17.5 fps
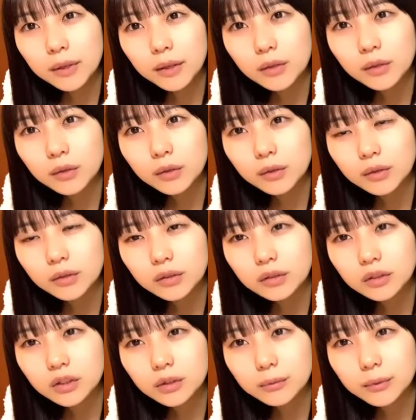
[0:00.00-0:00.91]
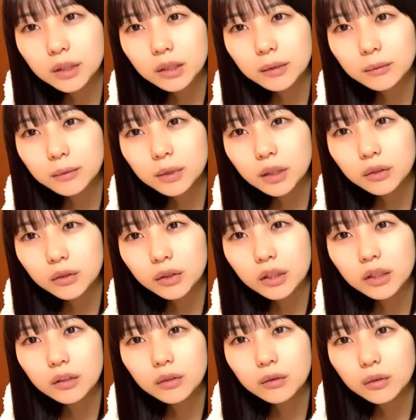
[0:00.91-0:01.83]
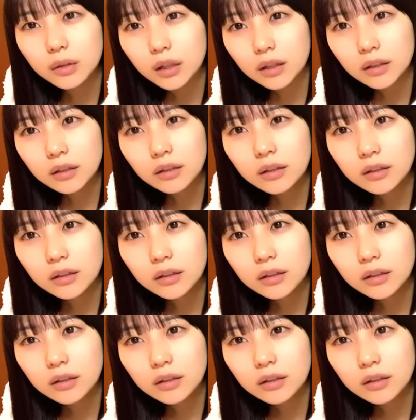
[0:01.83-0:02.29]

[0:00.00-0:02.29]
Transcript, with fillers: 盤浴趣味かもあと筋トレ